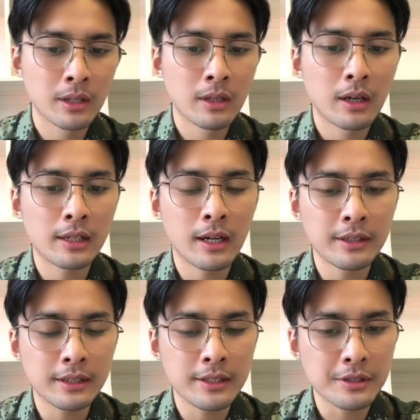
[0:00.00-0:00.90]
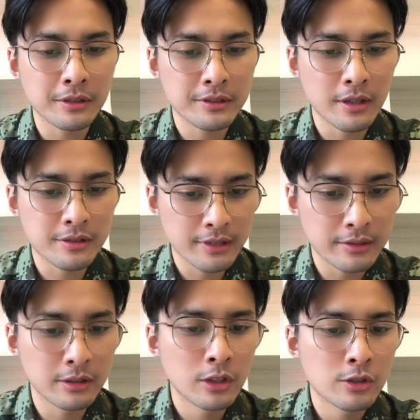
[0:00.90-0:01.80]
二零二一年十二月二十三
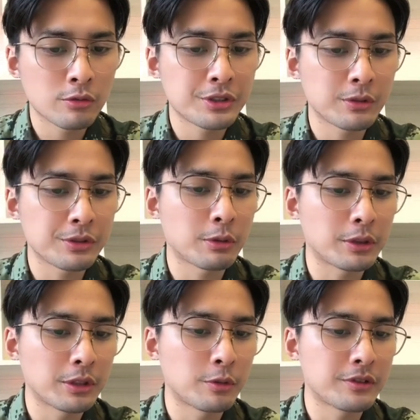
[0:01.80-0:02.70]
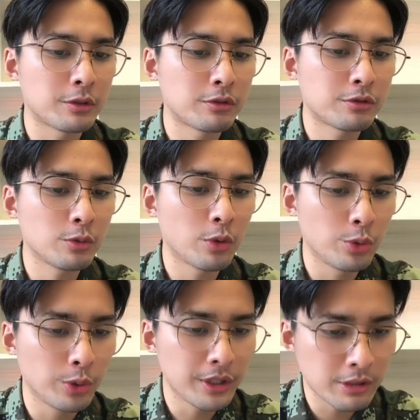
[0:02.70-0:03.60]
日，中国稀土集团有限公司由中国
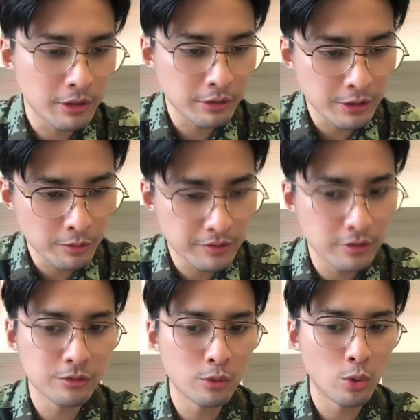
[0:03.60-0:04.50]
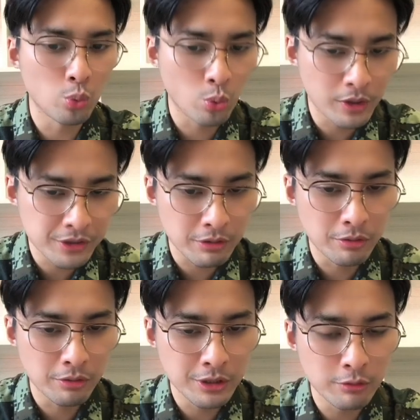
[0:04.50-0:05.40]
铝业集团有限公司、中国五矿集团
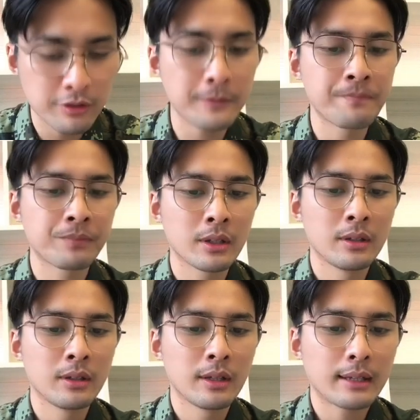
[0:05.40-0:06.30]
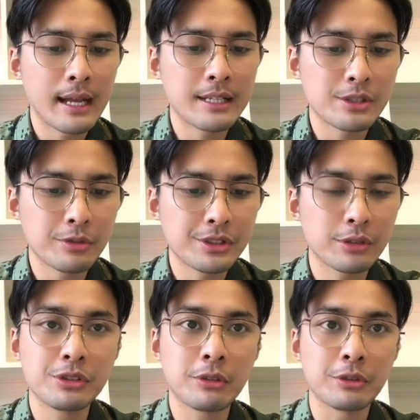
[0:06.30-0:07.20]
有限公司、赣州稀
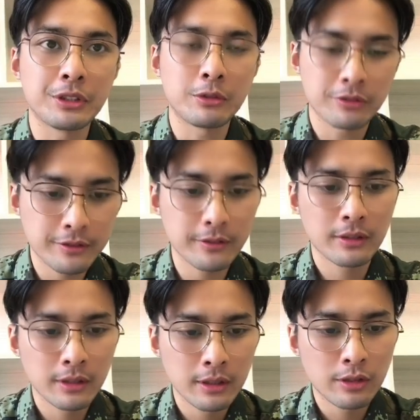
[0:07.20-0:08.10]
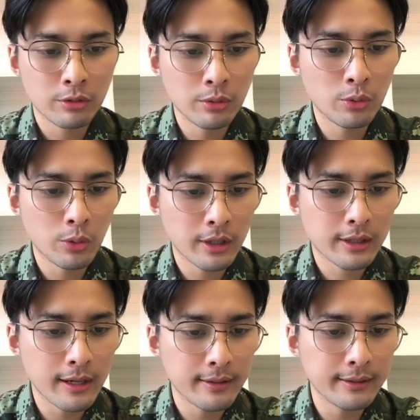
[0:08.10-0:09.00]
土集团有限公司、中国
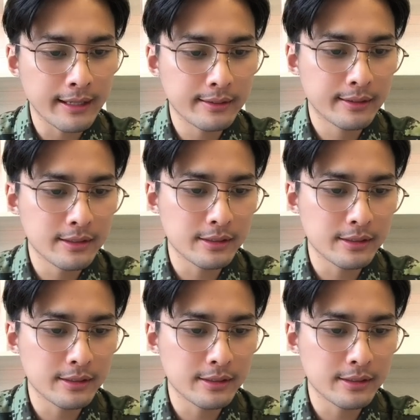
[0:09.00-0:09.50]
钢研科技